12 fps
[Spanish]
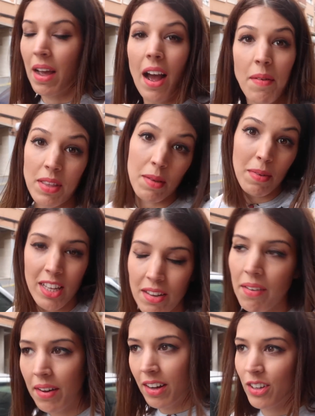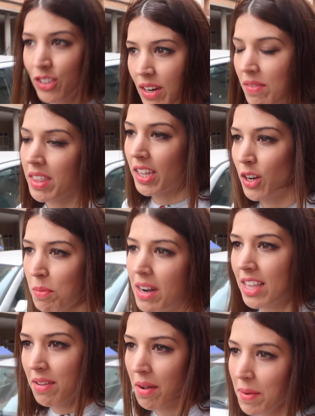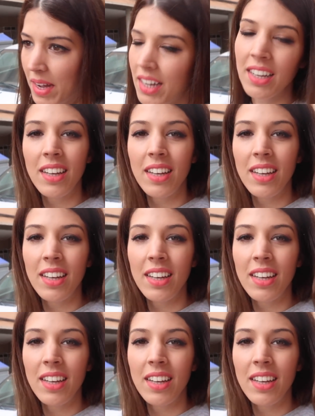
a veces me la llevaba, otras veces no me la llevaba.